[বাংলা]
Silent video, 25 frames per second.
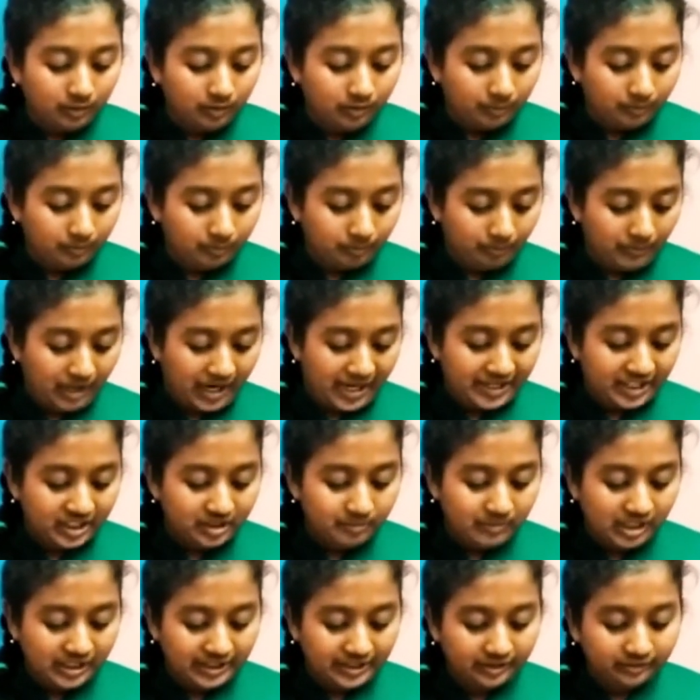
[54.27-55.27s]

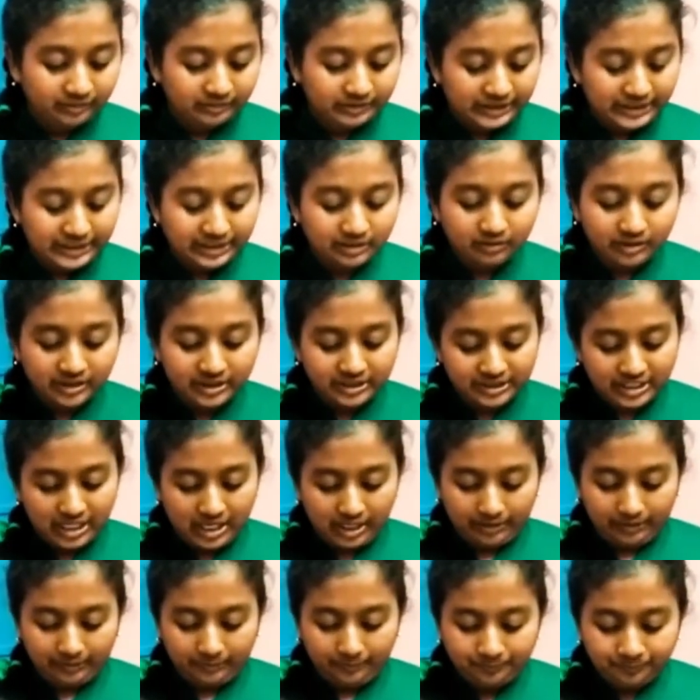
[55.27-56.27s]
মায়ানমারে থিং ইয়াং
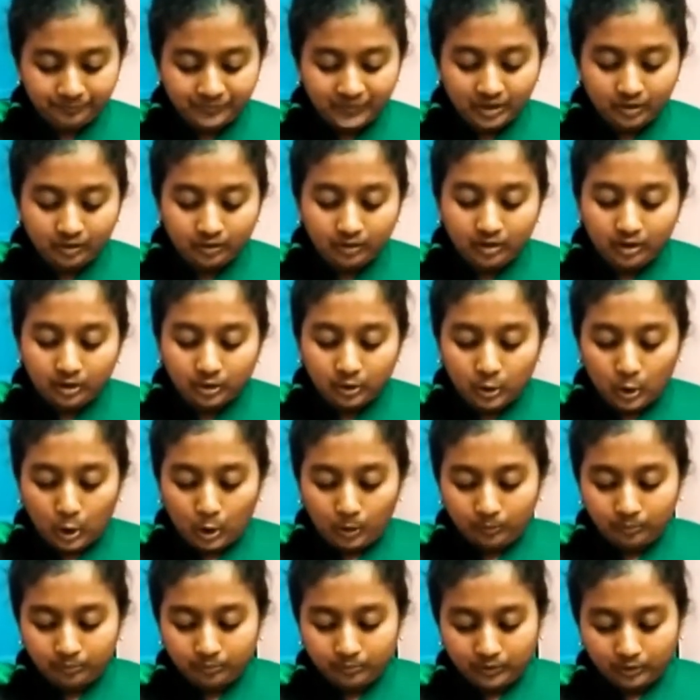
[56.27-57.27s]
কম
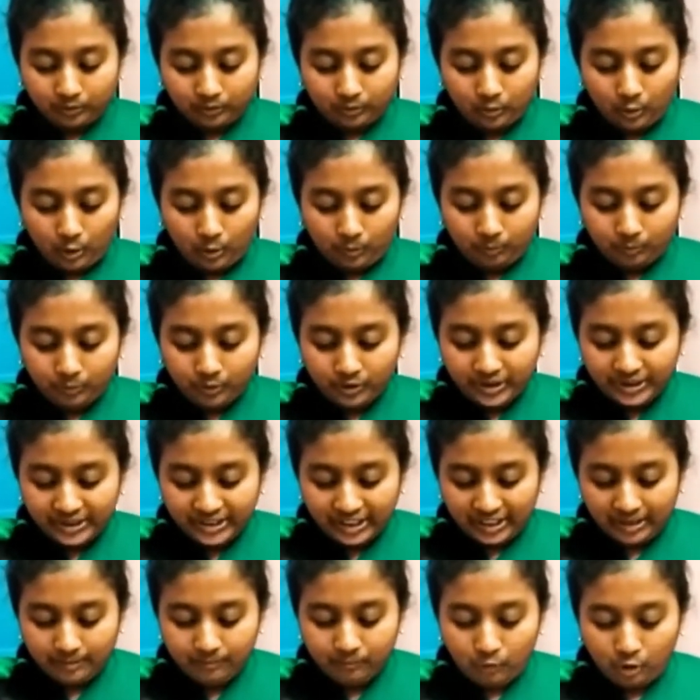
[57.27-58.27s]

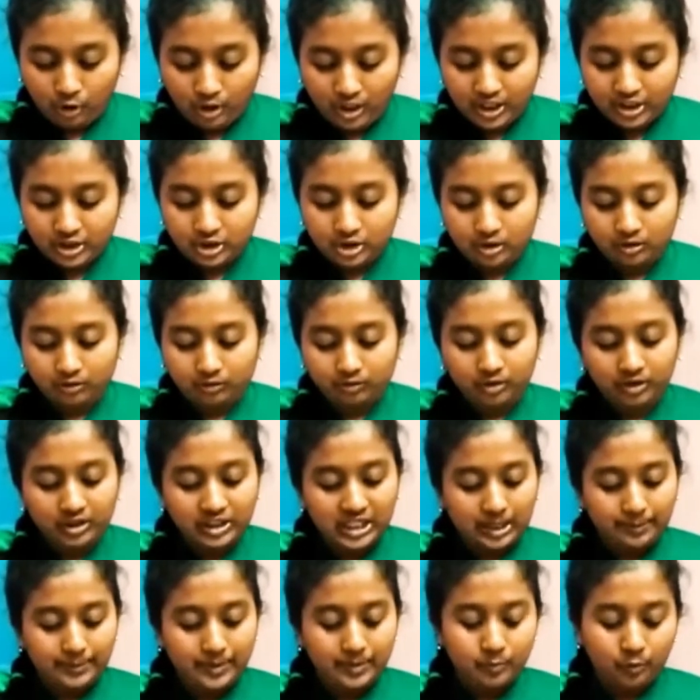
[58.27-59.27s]
কম্বোডিয়ায় মহাসংক্রান্ত
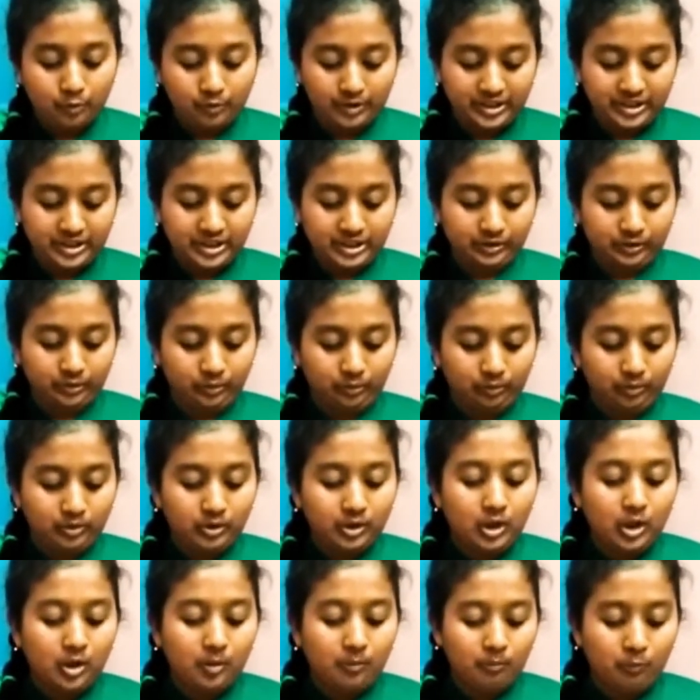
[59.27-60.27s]
নামে পরিচিত
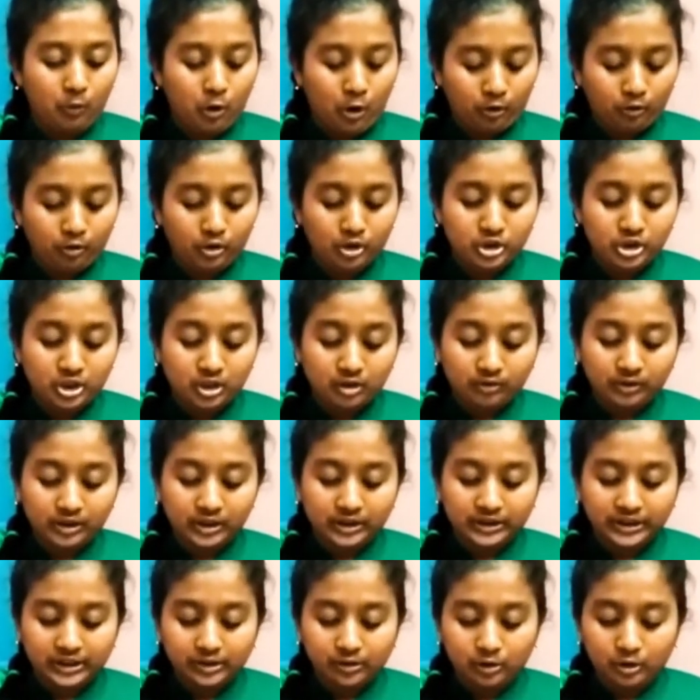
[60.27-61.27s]
মকর
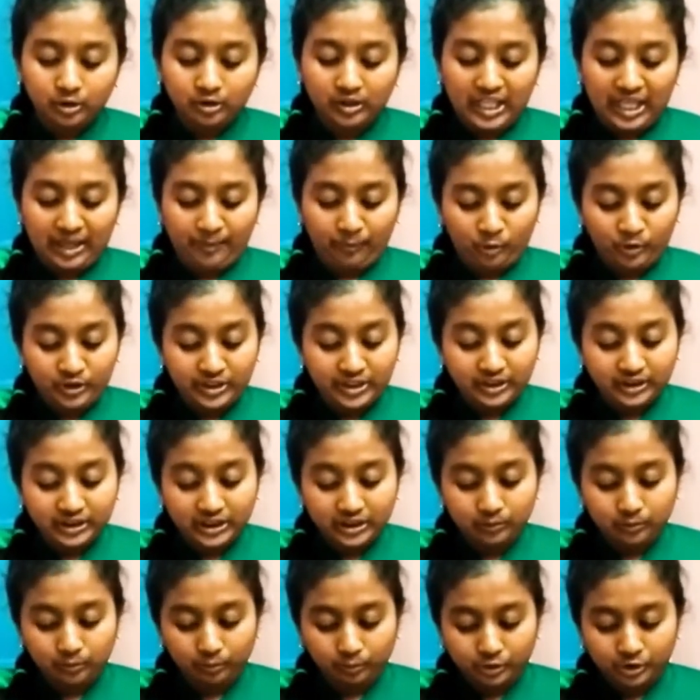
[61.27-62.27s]
সংক্রান্তি হলো এমন একটি
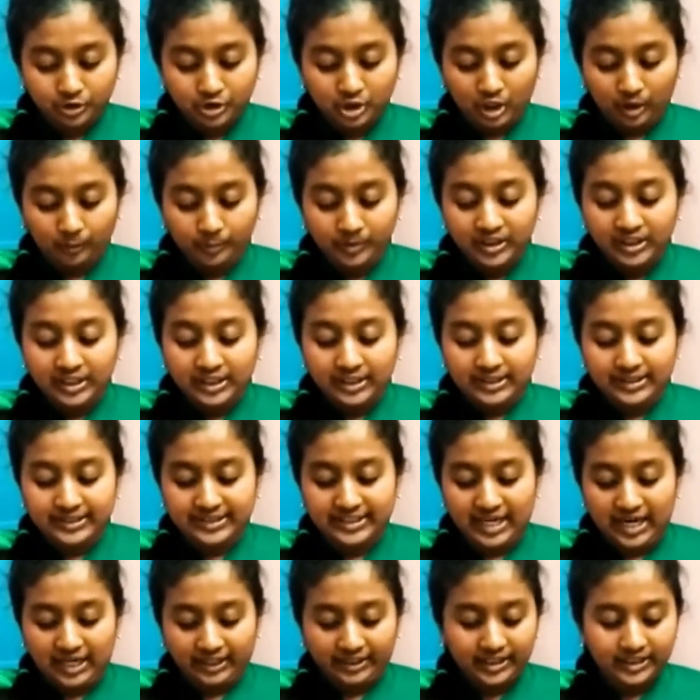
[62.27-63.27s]
উৎসব
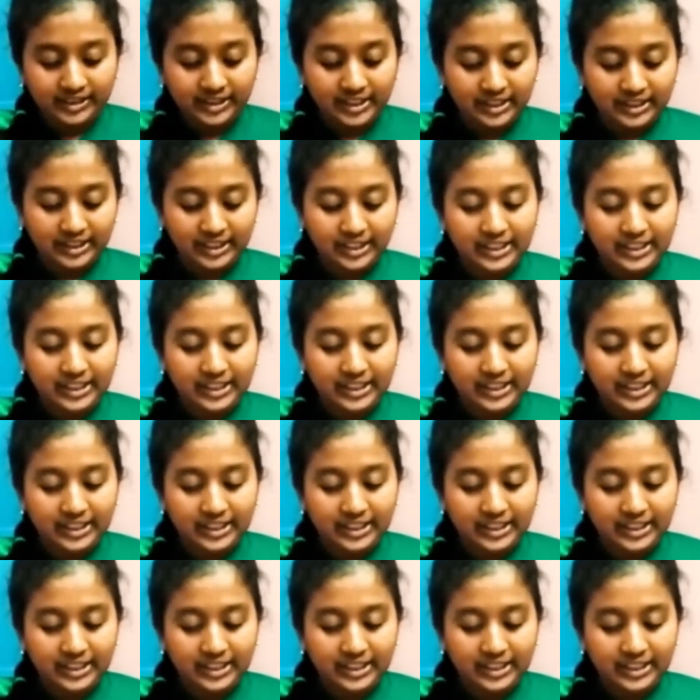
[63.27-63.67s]
যাকে ঘিরে এই